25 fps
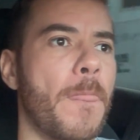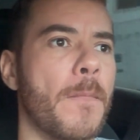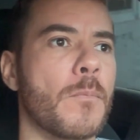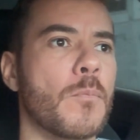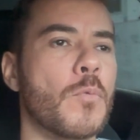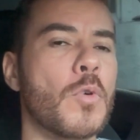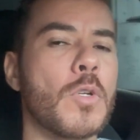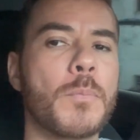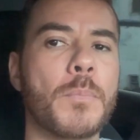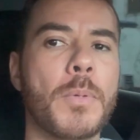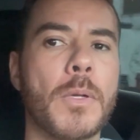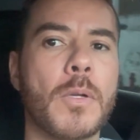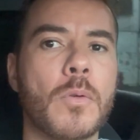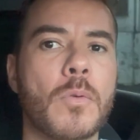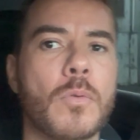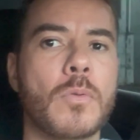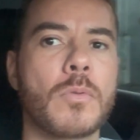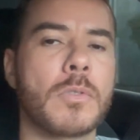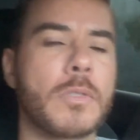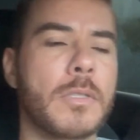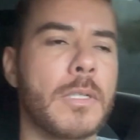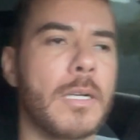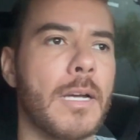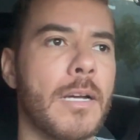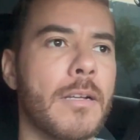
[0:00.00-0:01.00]
Muito pelo
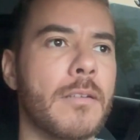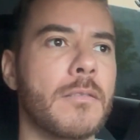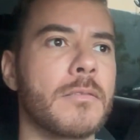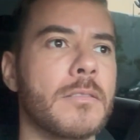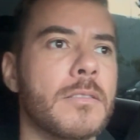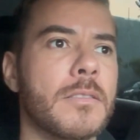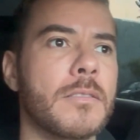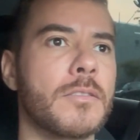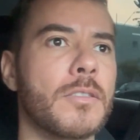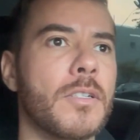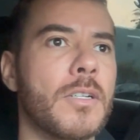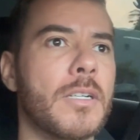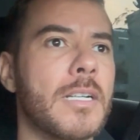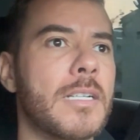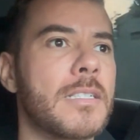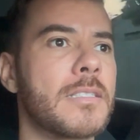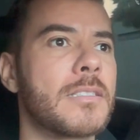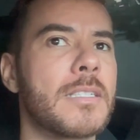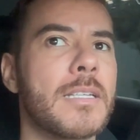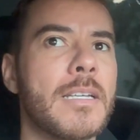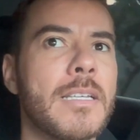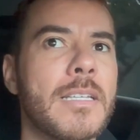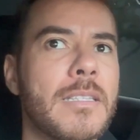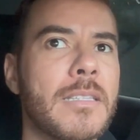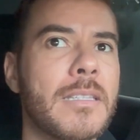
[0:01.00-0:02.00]
contrário. Na hora que
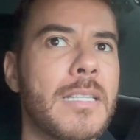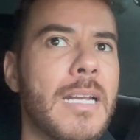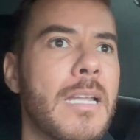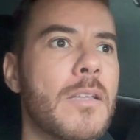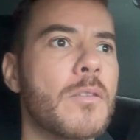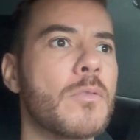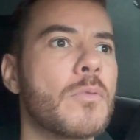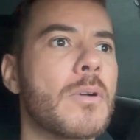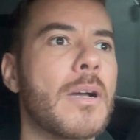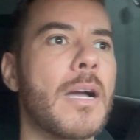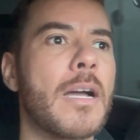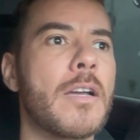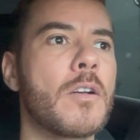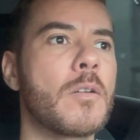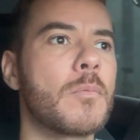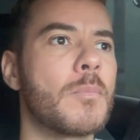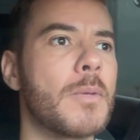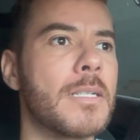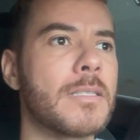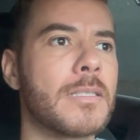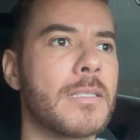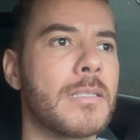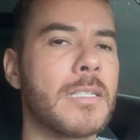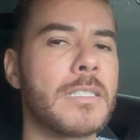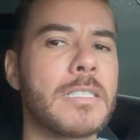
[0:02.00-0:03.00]
você entrar no carro e
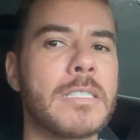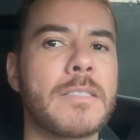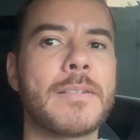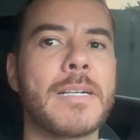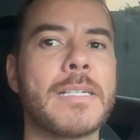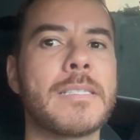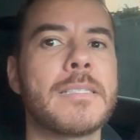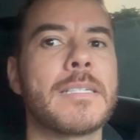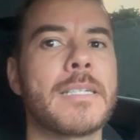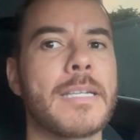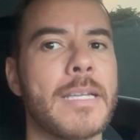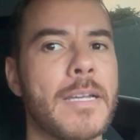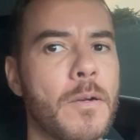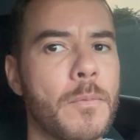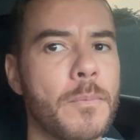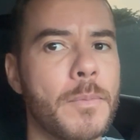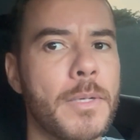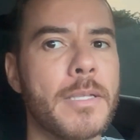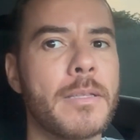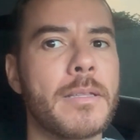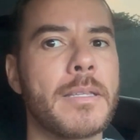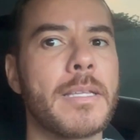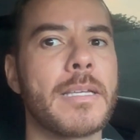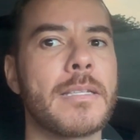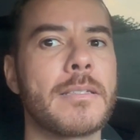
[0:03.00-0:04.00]
começar a você vai dizer,
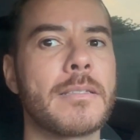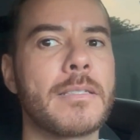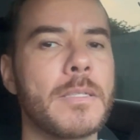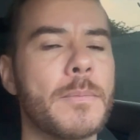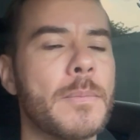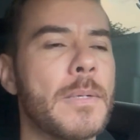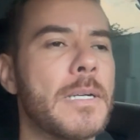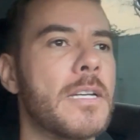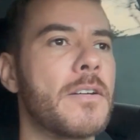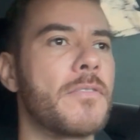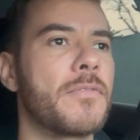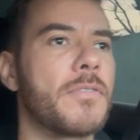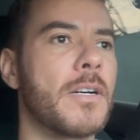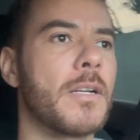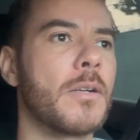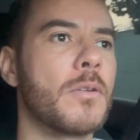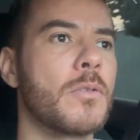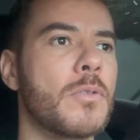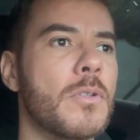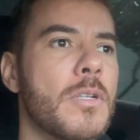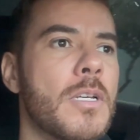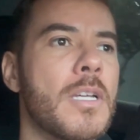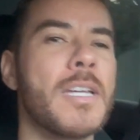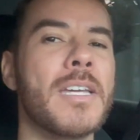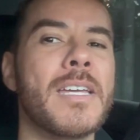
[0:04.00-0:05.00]
realmente, é esse Bahia
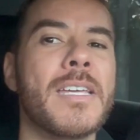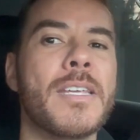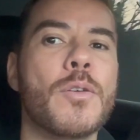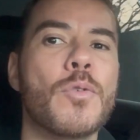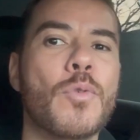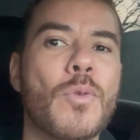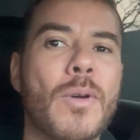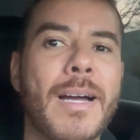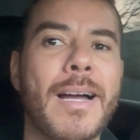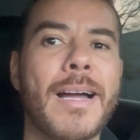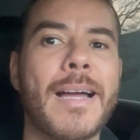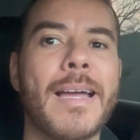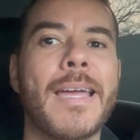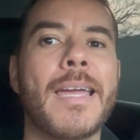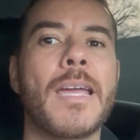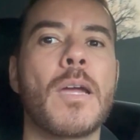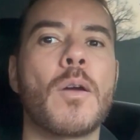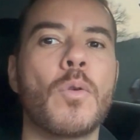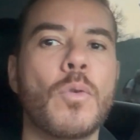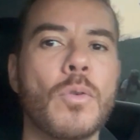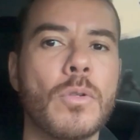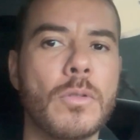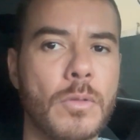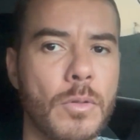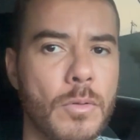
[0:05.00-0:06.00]
falou, e o carro é
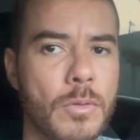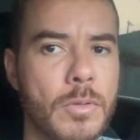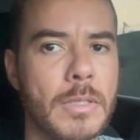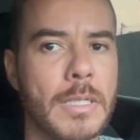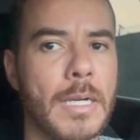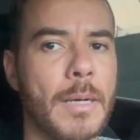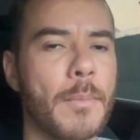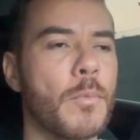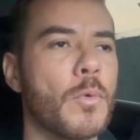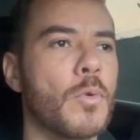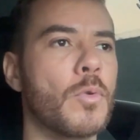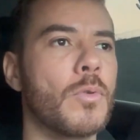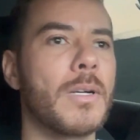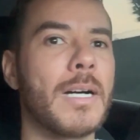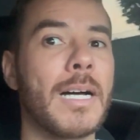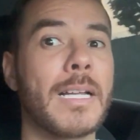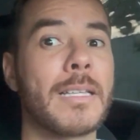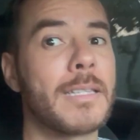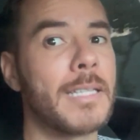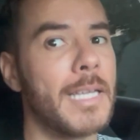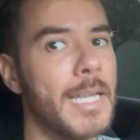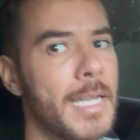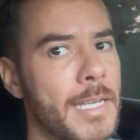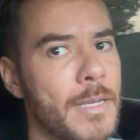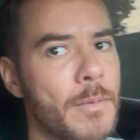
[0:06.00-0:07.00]
outro sabor,
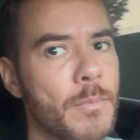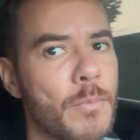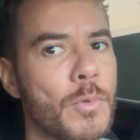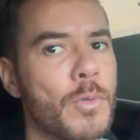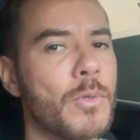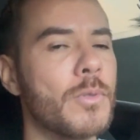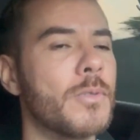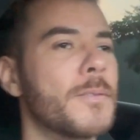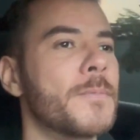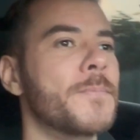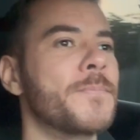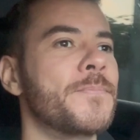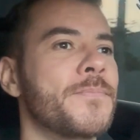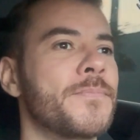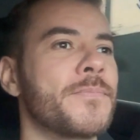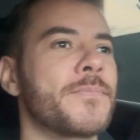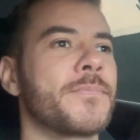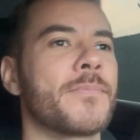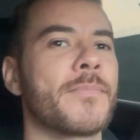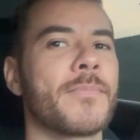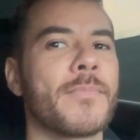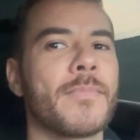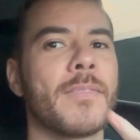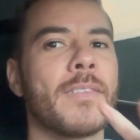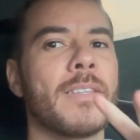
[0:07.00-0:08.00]
até rimou.
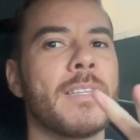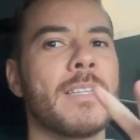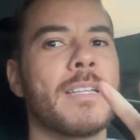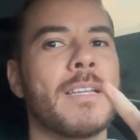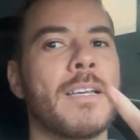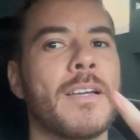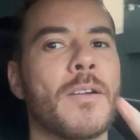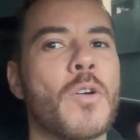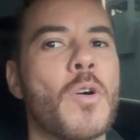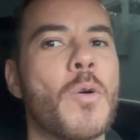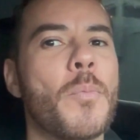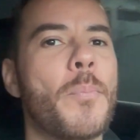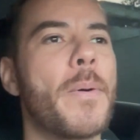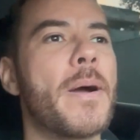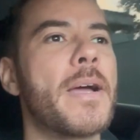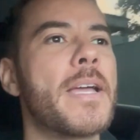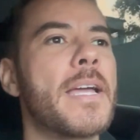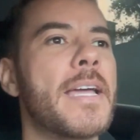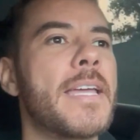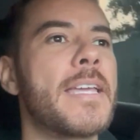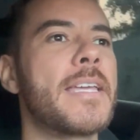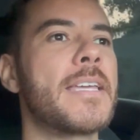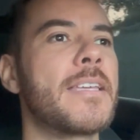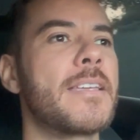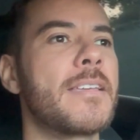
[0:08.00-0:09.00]
Acompanha
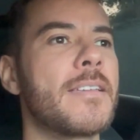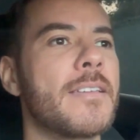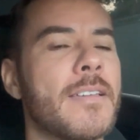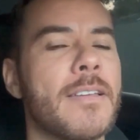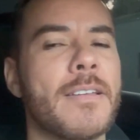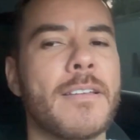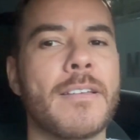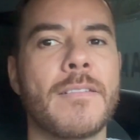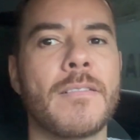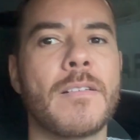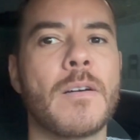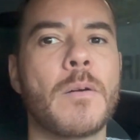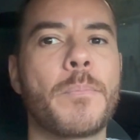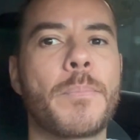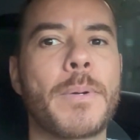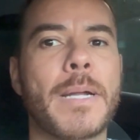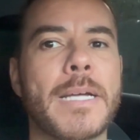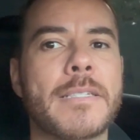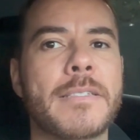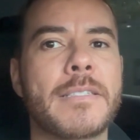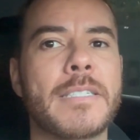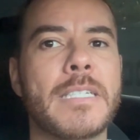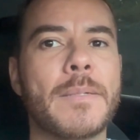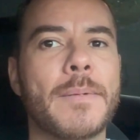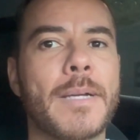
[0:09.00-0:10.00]
aí, vamos para
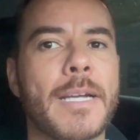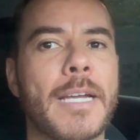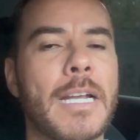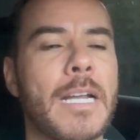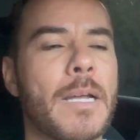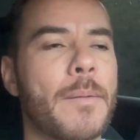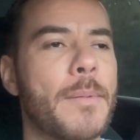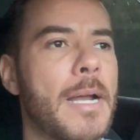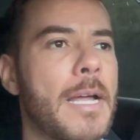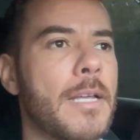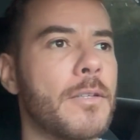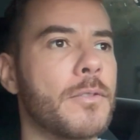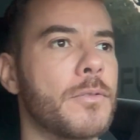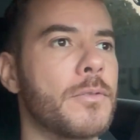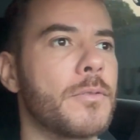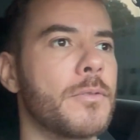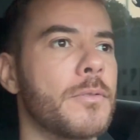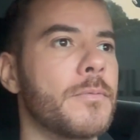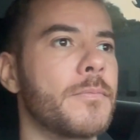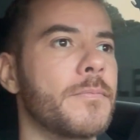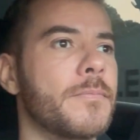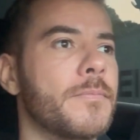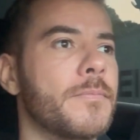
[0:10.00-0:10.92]
cima, aquele abraço.